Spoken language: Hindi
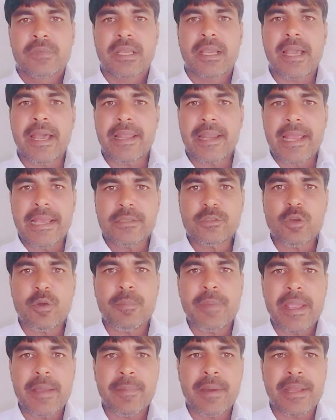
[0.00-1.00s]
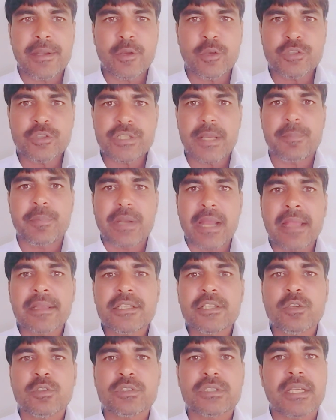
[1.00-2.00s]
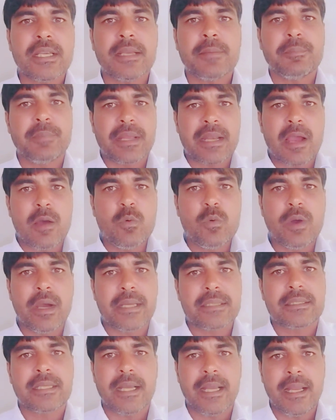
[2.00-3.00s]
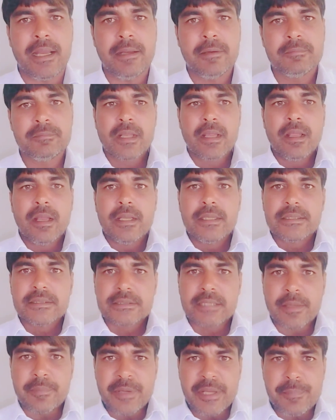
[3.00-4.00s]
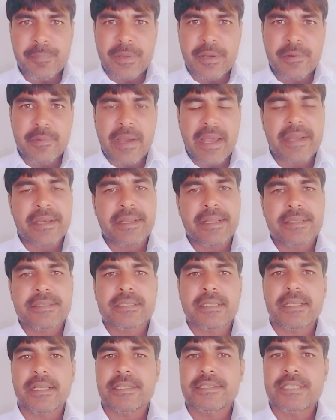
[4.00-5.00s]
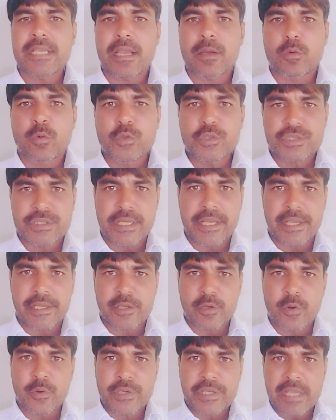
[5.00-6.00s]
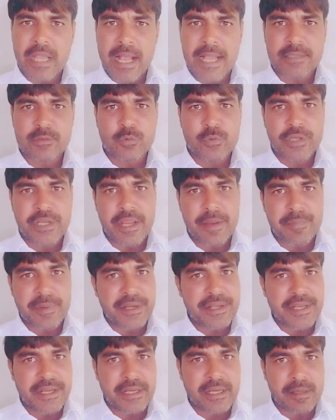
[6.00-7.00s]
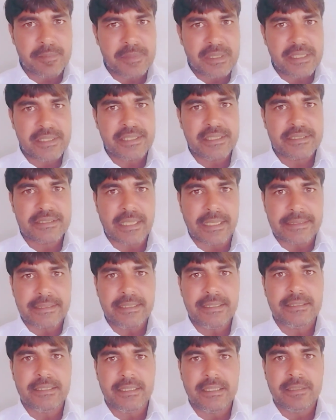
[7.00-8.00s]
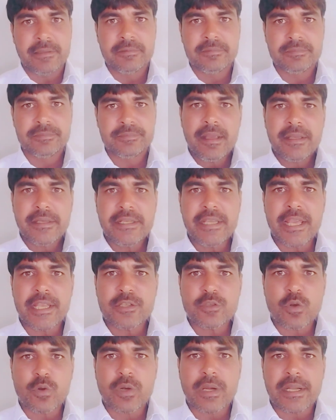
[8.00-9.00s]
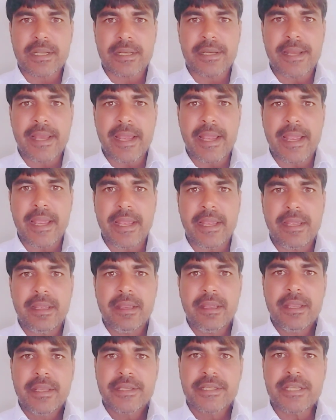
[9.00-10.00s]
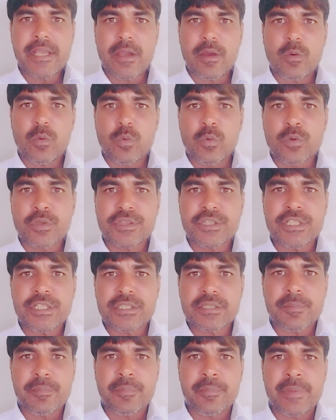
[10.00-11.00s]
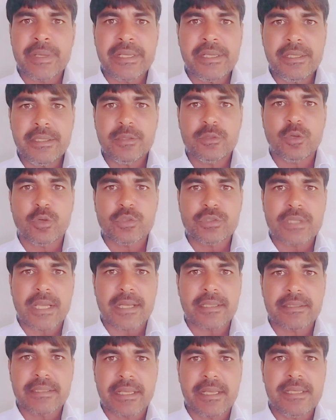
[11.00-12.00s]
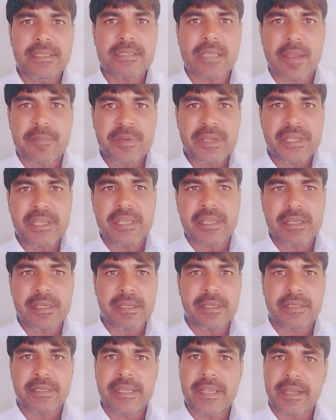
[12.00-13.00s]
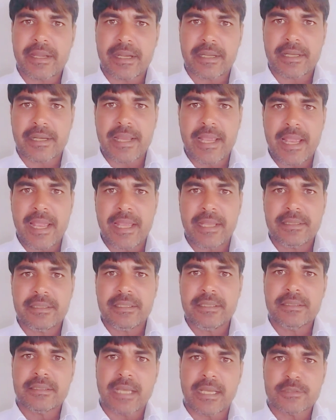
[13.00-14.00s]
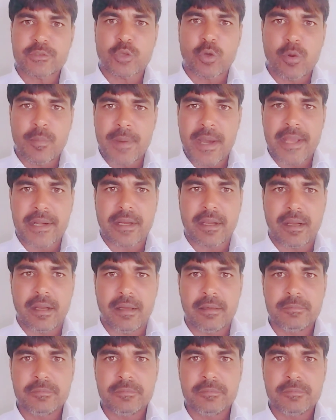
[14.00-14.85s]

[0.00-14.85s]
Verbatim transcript: घर है जो मेहमानों से बरातियों से भरा हुआ था सभी परिवार के सदस्य खुश थे क्योंकि आज उनके बेटे कमल की शादी थी ये जो घटना है ये 29 मई 2023 अभी की ये घटना है दिन था सोमवार का